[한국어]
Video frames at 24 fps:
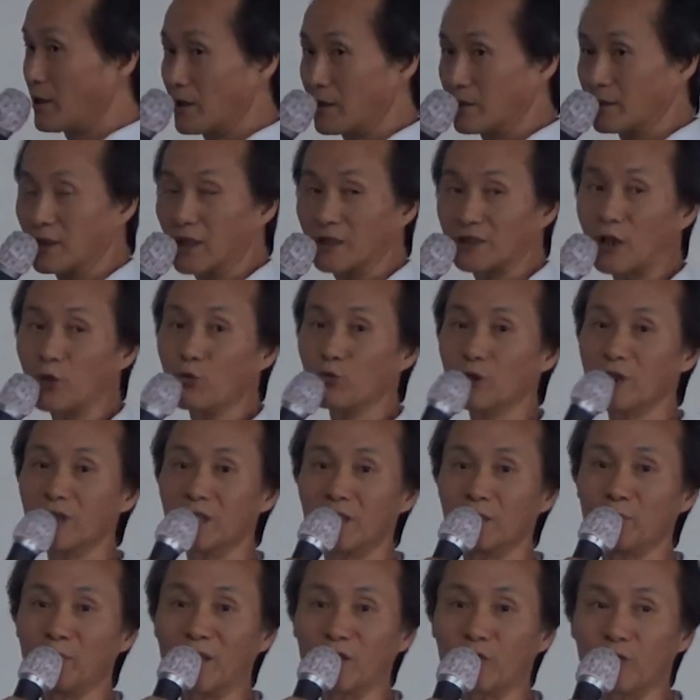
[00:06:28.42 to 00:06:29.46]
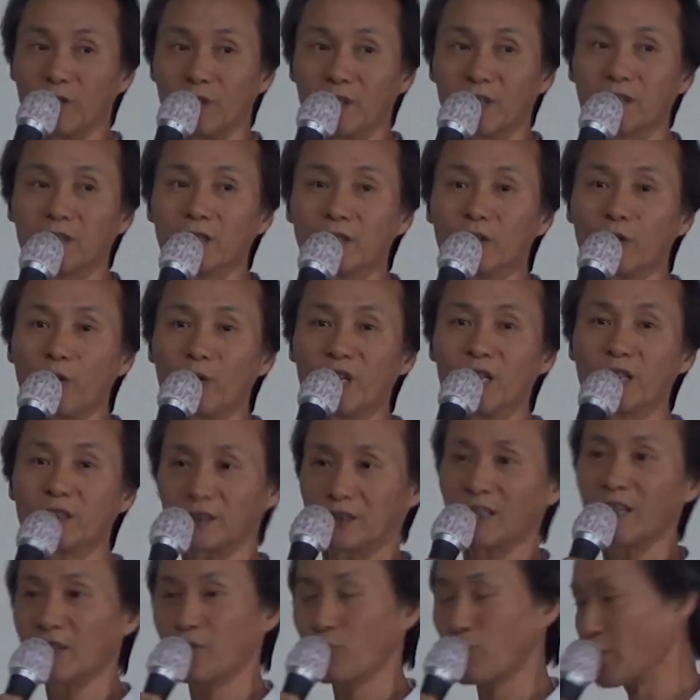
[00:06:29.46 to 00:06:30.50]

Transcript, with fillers: 그게 다 우리말로 글로 읽었다는